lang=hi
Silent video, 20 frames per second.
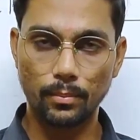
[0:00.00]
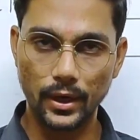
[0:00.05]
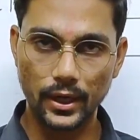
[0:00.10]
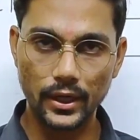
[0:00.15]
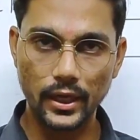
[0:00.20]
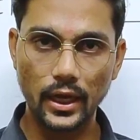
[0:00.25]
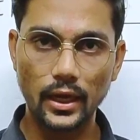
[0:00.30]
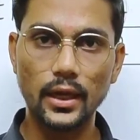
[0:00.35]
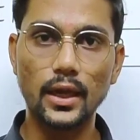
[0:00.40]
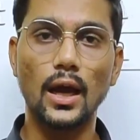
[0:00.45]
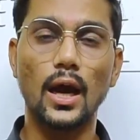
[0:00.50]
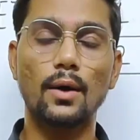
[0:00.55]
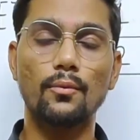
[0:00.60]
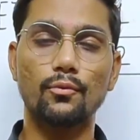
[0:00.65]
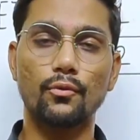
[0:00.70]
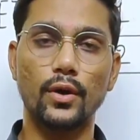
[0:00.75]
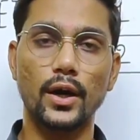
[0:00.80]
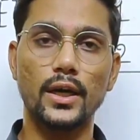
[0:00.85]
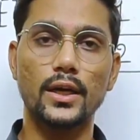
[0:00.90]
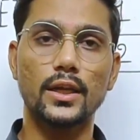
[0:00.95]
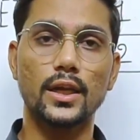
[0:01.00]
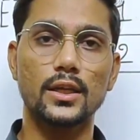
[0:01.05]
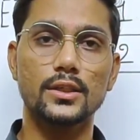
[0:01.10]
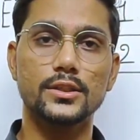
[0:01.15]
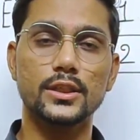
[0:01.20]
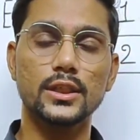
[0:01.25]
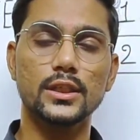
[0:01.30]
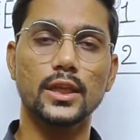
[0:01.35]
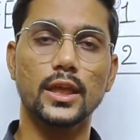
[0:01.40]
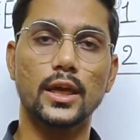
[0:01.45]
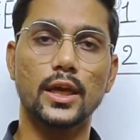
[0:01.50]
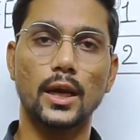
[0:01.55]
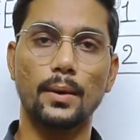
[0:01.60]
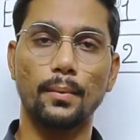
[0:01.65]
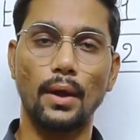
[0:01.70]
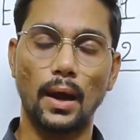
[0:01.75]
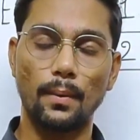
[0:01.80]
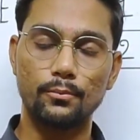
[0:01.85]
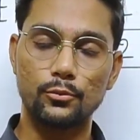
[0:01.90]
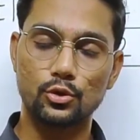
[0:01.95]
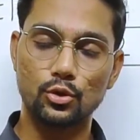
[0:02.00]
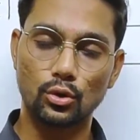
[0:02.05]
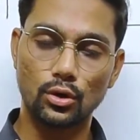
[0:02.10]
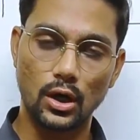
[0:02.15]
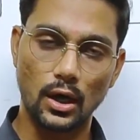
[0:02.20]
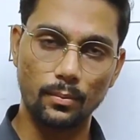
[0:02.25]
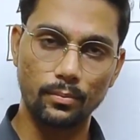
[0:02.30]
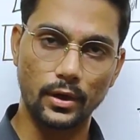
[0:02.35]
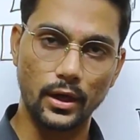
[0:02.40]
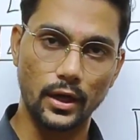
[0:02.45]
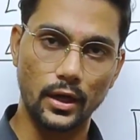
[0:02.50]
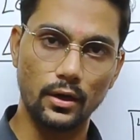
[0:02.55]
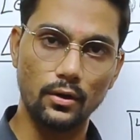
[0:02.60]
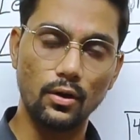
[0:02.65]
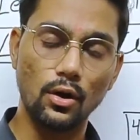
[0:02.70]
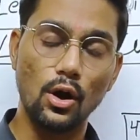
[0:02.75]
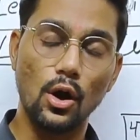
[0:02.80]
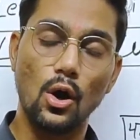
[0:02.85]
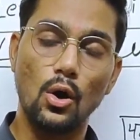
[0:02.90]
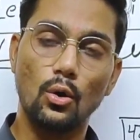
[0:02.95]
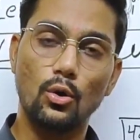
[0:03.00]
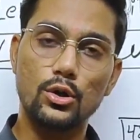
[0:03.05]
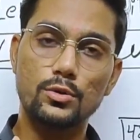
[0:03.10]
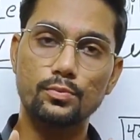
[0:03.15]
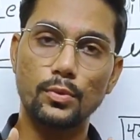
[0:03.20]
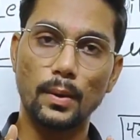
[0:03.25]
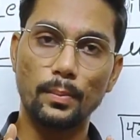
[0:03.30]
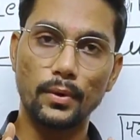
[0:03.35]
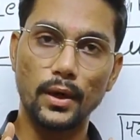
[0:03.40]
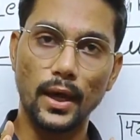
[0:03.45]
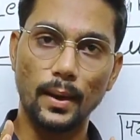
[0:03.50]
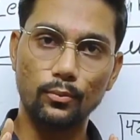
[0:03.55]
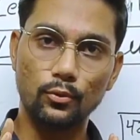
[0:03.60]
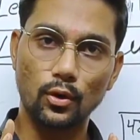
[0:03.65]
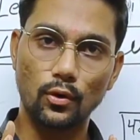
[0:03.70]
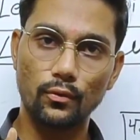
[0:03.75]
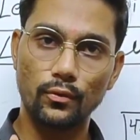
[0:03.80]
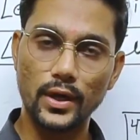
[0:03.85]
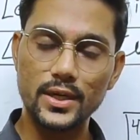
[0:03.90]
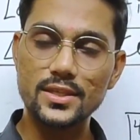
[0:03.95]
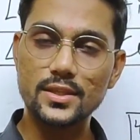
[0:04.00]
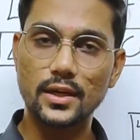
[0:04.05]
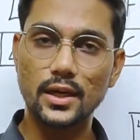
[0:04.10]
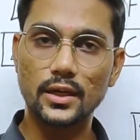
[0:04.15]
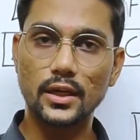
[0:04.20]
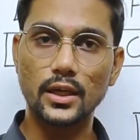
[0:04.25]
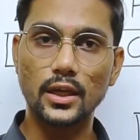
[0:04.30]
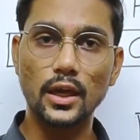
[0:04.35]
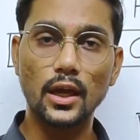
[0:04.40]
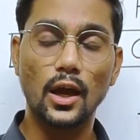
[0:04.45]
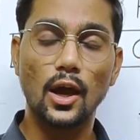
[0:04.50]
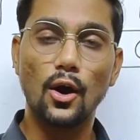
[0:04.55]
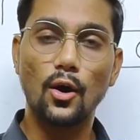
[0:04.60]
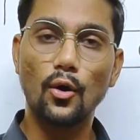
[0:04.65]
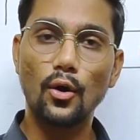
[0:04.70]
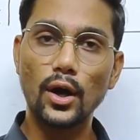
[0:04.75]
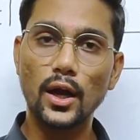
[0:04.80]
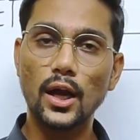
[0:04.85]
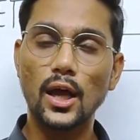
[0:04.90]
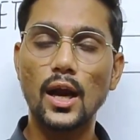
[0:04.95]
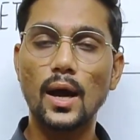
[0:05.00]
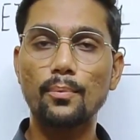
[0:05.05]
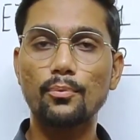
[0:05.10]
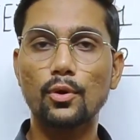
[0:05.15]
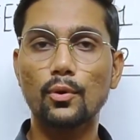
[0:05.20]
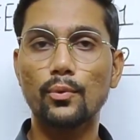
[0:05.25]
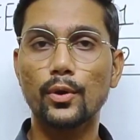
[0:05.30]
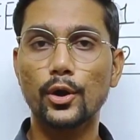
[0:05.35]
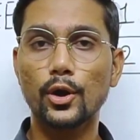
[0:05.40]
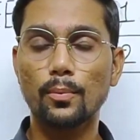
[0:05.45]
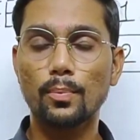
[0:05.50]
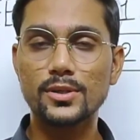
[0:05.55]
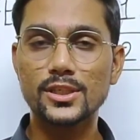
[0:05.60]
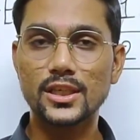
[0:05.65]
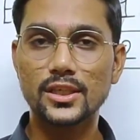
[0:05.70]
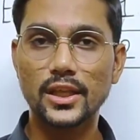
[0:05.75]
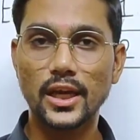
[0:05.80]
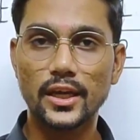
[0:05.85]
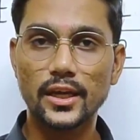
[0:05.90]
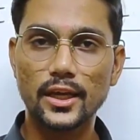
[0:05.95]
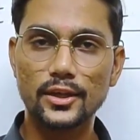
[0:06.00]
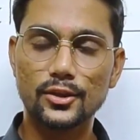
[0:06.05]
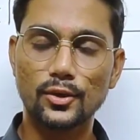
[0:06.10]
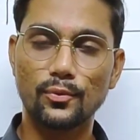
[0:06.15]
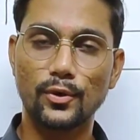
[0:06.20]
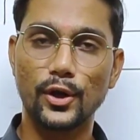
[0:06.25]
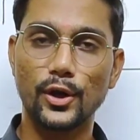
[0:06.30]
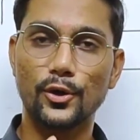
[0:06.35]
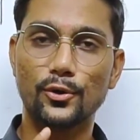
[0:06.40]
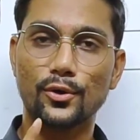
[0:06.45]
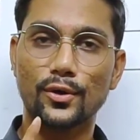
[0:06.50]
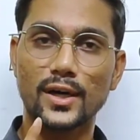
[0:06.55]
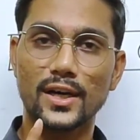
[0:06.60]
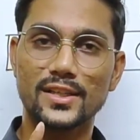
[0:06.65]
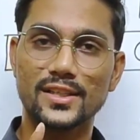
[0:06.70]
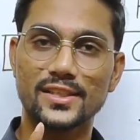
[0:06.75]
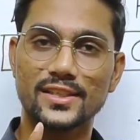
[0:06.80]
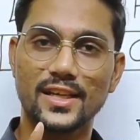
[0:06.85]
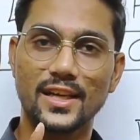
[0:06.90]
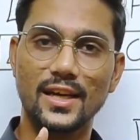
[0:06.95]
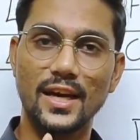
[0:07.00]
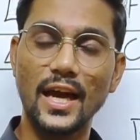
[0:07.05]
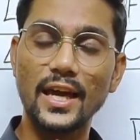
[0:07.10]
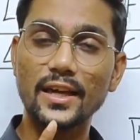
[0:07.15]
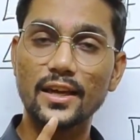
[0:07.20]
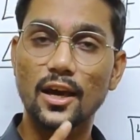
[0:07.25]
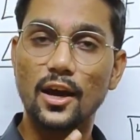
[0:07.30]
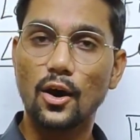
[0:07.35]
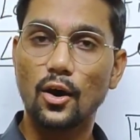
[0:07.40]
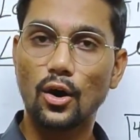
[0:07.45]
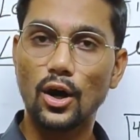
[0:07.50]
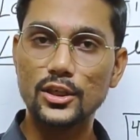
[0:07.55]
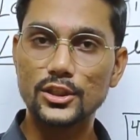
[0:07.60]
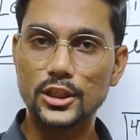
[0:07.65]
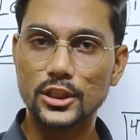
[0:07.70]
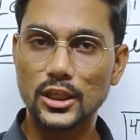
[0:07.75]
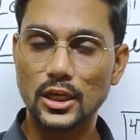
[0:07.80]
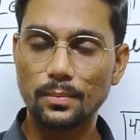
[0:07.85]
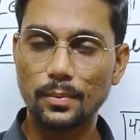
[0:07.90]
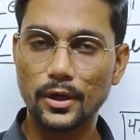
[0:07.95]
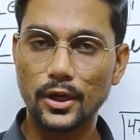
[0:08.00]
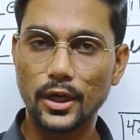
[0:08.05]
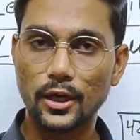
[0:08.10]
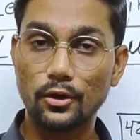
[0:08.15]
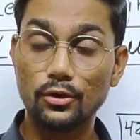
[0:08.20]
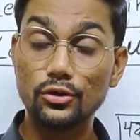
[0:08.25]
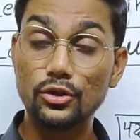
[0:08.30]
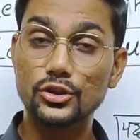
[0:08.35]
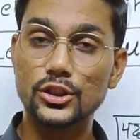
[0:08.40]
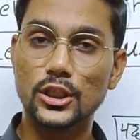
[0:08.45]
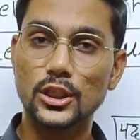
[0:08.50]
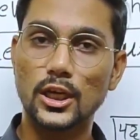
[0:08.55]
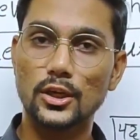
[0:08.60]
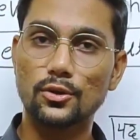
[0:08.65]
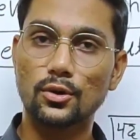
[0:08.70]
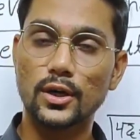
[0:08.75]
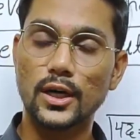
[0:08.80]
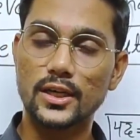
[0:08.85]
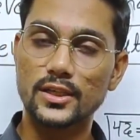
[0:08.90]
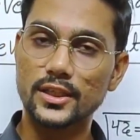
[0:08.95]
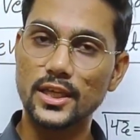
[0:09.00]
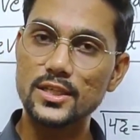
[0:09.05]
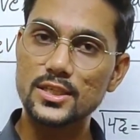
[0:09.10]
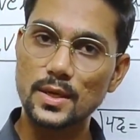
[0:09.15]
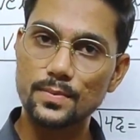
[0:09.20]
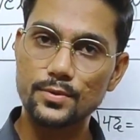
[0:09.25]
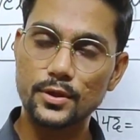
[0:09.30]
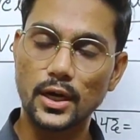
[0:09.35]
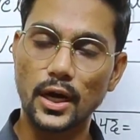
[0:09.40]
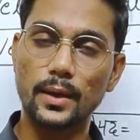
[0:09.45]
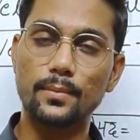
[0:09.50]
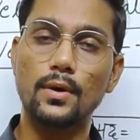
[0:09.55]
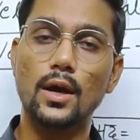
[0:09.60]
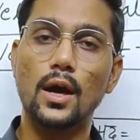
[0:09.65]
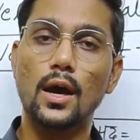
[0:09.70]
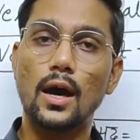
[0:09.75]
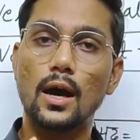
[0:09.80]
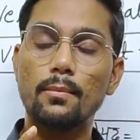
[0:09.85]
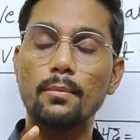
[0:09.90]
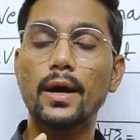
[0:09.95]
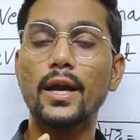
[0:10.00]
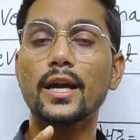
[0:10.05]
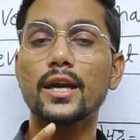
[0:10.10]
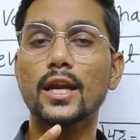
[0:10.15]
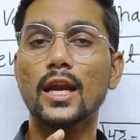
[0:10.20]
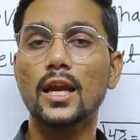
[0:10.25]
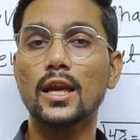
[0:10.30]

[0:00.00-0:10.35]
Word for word: बढ़िया है आप वेट कीजिए धैर्य में आप जो काम कर रहे हो उसमें अपने आप को व्यस्त रखिए और अगर आपको आपको वीडियो पसंद आई है तो वीडियो को कर दीजिए लाइक और चैनल पर नए हो तो चैनल को कर दिए सब्सक्राइब हमारे